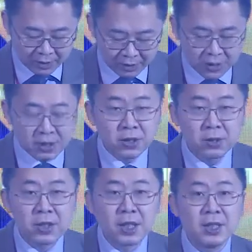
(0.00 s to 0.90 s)
零和
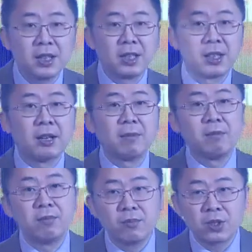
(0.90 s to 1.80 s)
游戏很简单，
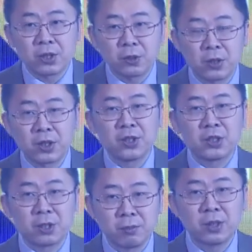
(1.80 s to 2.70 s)
只需要
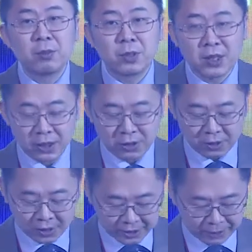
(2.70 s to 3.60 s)
你什么都不信
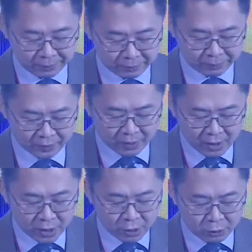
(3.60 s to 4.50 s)
就可以。
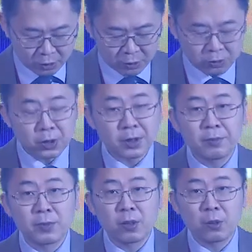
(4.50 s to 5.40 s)
所以说，
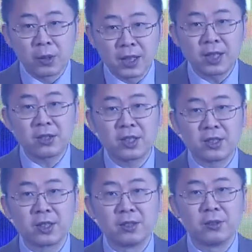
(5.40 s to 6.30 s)
毁掉
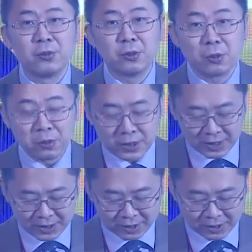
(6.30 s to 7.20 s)
信任与重
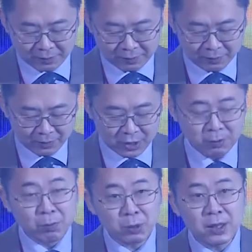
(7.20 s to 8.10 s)
建信任
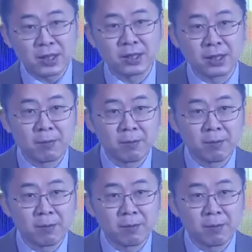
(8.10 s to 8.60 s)
是不对等的。